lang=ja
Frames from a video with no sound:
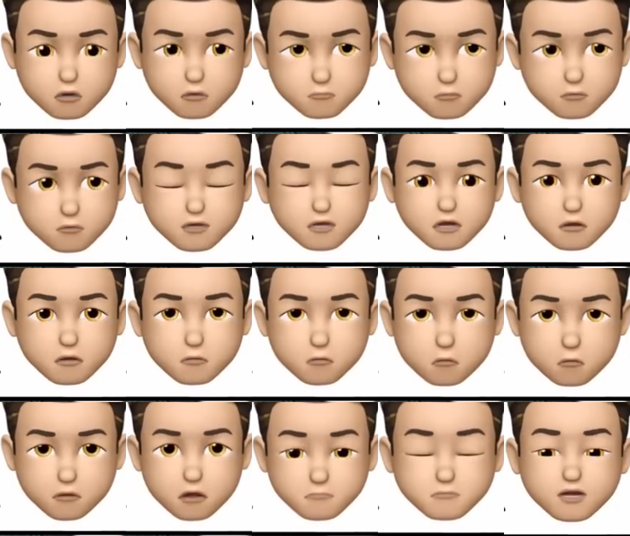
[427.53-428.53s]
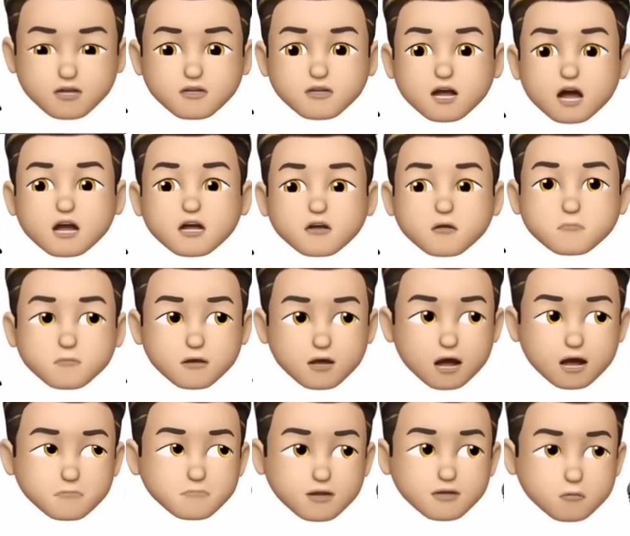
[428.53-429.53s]
思っておりますけれども
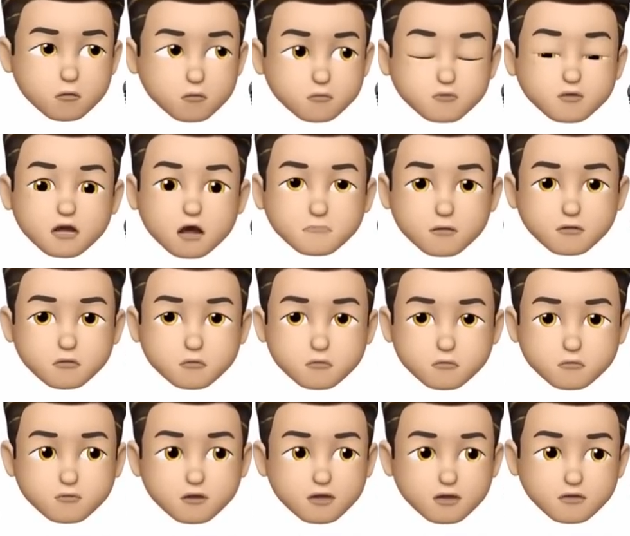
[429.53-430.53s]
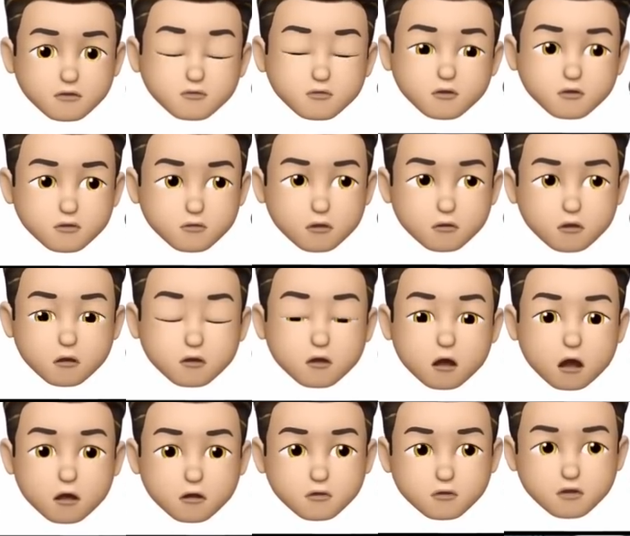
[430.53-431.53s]
ね、まあ、徳山という陰強
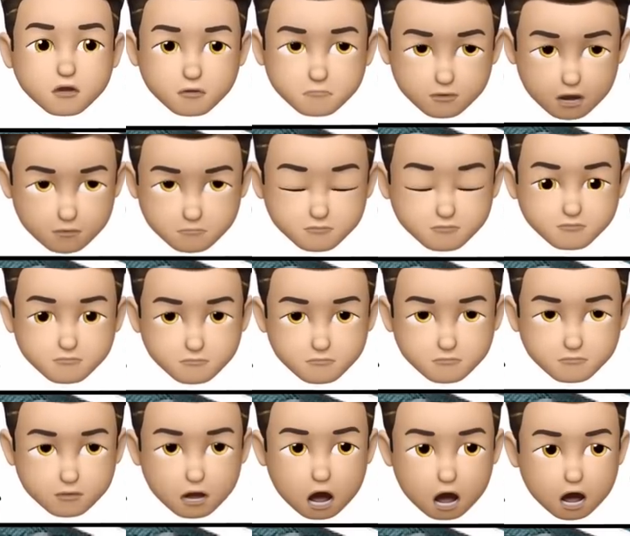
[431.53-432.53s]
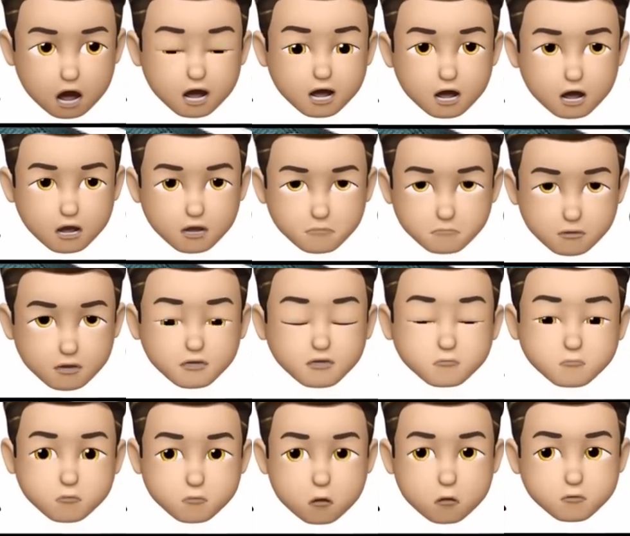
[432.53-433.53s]
の水面。はい。まあ、で
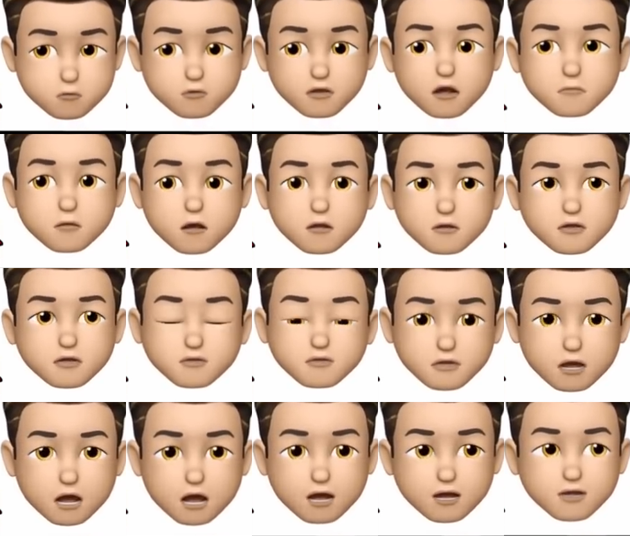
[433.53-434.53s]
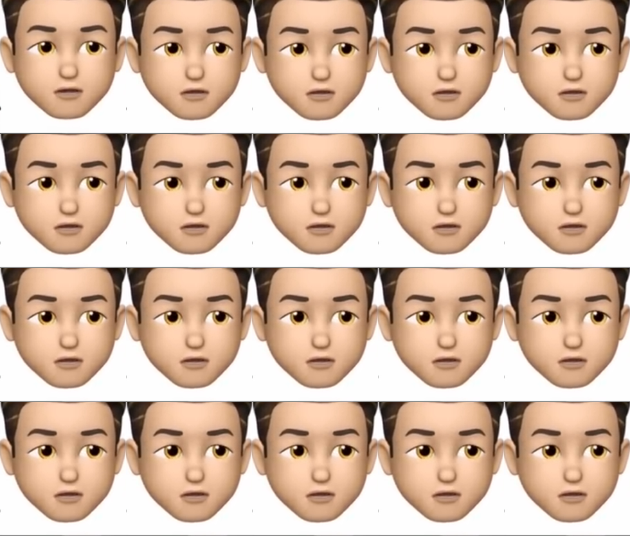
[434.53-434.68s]
も徳山はですね、